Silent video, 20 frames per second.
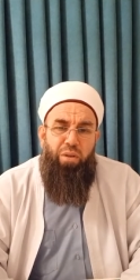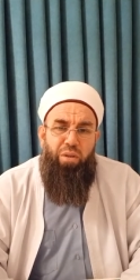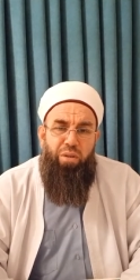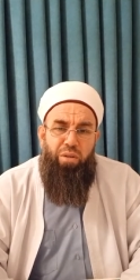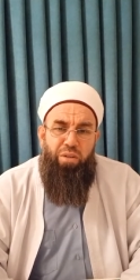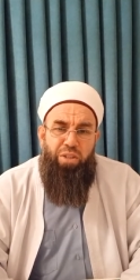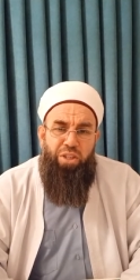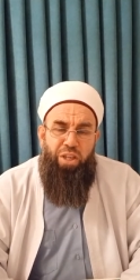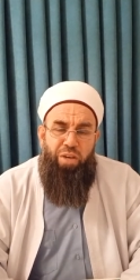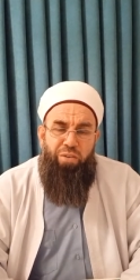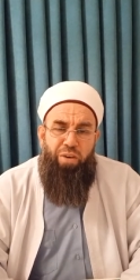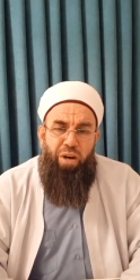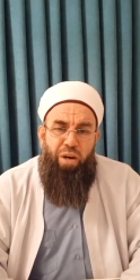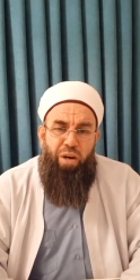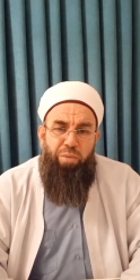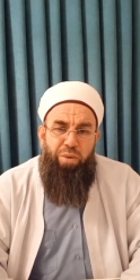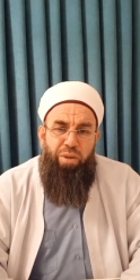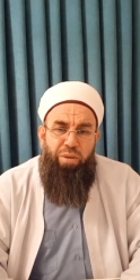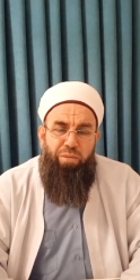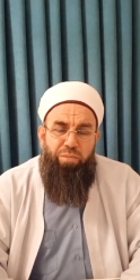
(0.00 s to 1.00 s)

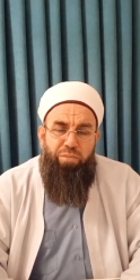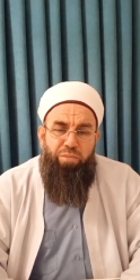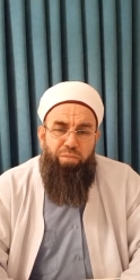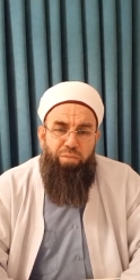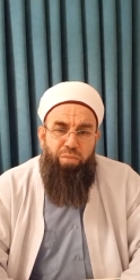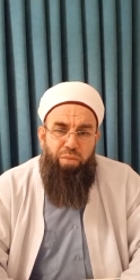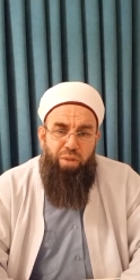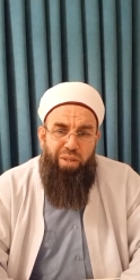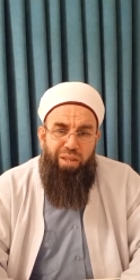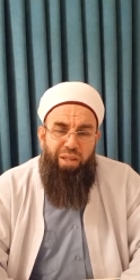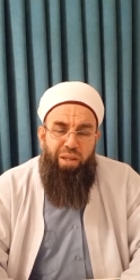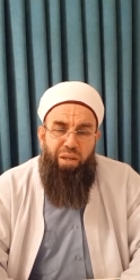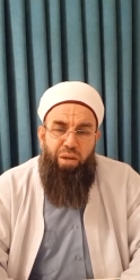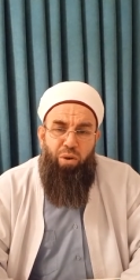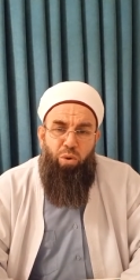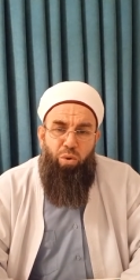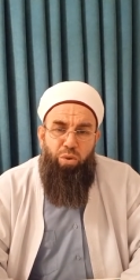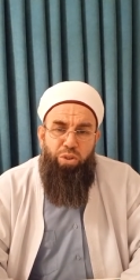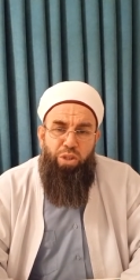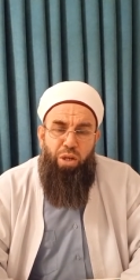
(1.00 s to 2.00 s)
cevabı
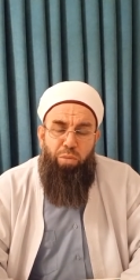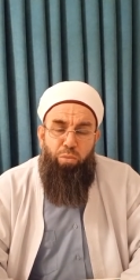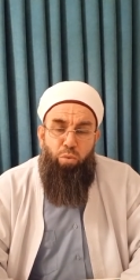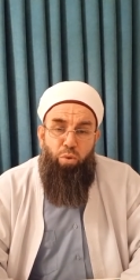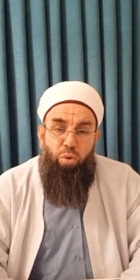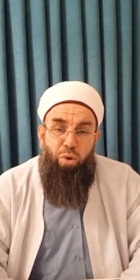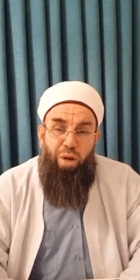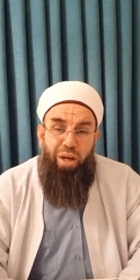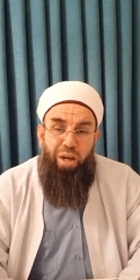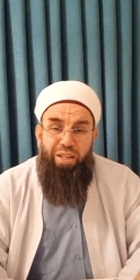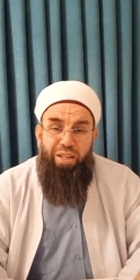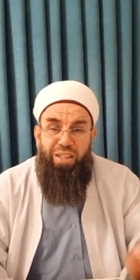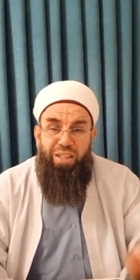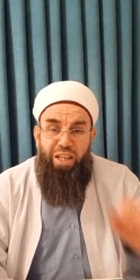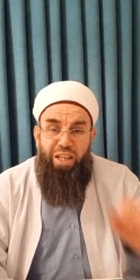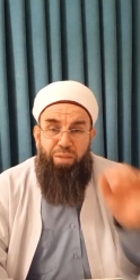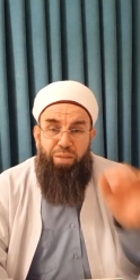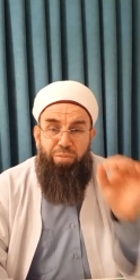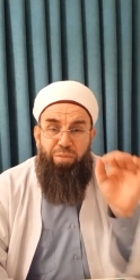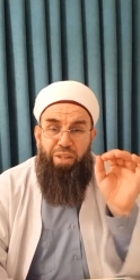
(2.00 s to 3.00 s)
hocam Kur'an-ı
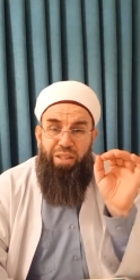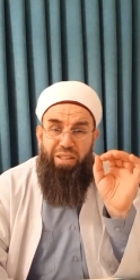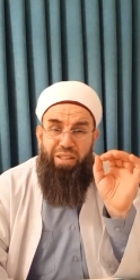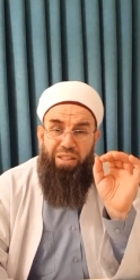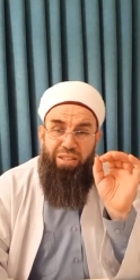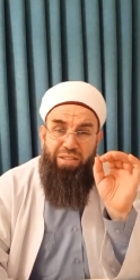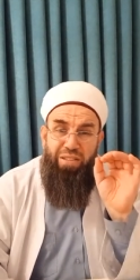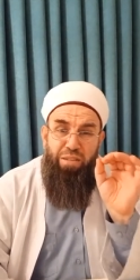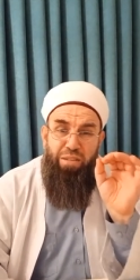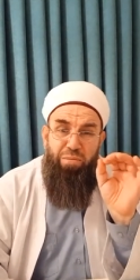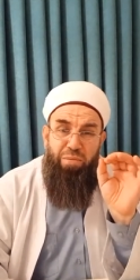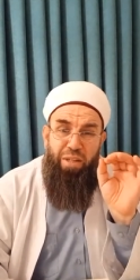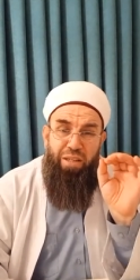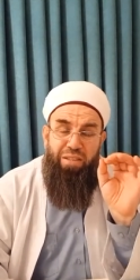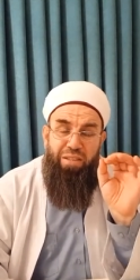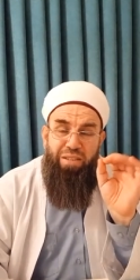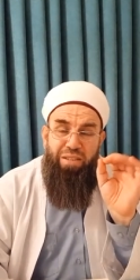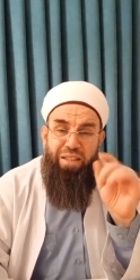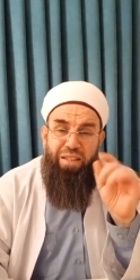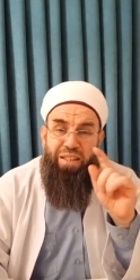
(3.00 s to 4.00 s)
Kerim'de
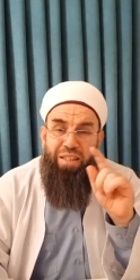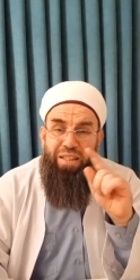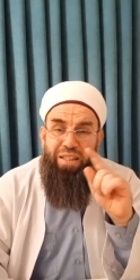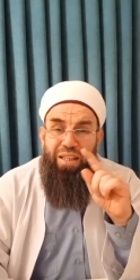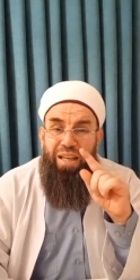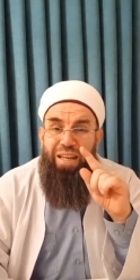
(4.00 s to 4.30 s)
isimleri zikredilen